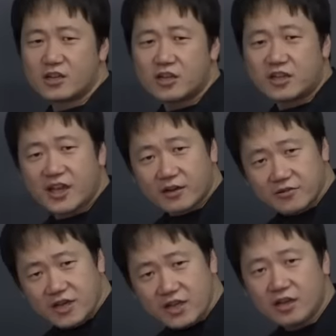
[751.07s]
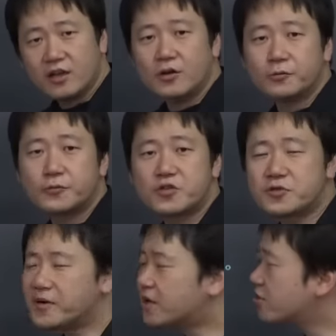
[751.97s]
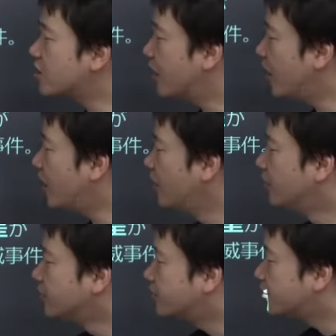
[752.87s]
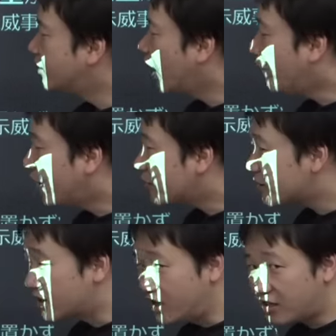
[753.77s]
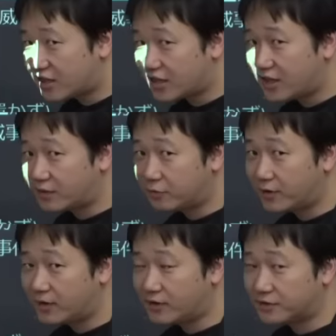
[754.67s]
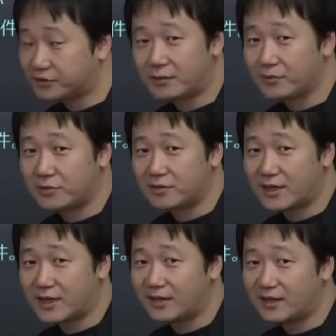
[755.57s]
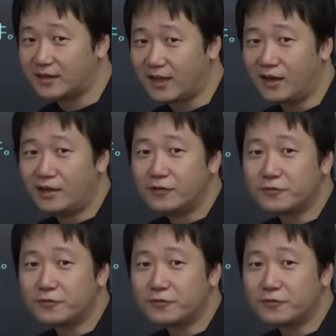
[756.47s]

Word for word: 逆に藤原氏が菅原氏に力取られてくそ面白くないなんて